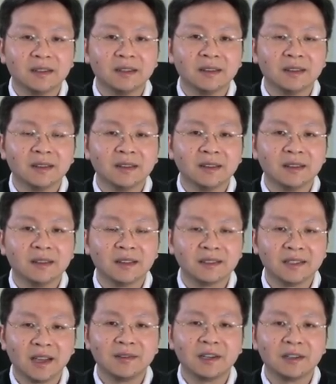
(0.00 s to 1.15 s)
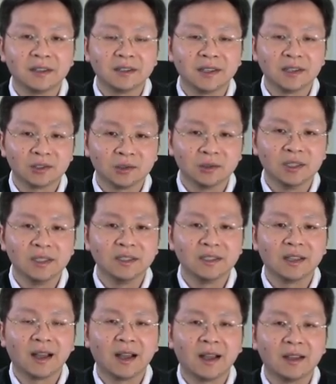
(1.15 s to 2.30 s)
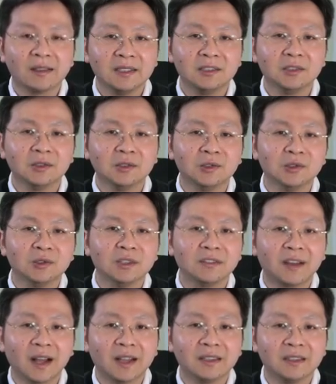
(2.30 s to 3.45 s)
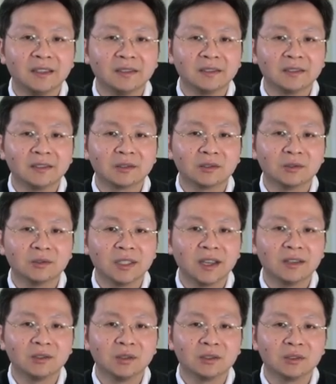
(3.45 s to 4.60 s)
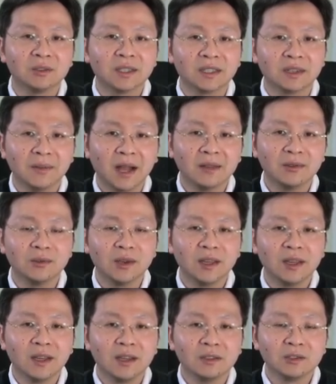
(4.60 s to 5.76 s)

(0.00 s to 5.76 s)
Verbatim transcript: 呃。那下面呢，再说一下第九巡回法庭昨天做出的这个判决，